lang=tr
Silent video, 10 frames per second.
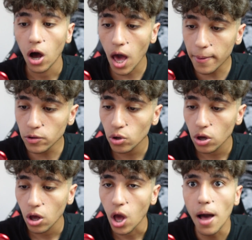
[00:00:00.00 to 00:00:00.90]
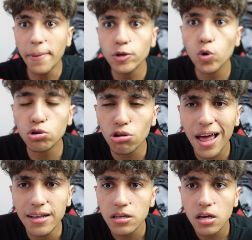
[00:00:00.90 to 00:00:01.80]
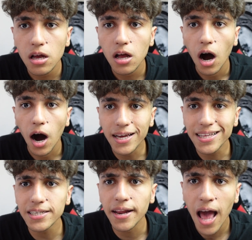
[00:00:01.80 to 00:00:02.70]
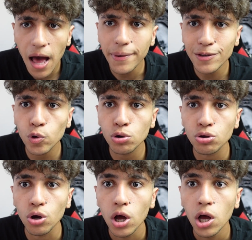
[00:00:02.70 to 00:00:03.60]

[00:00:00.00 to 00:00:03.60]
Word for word: hemen hemen gördü lan. Arkadaşlar hemen gördü.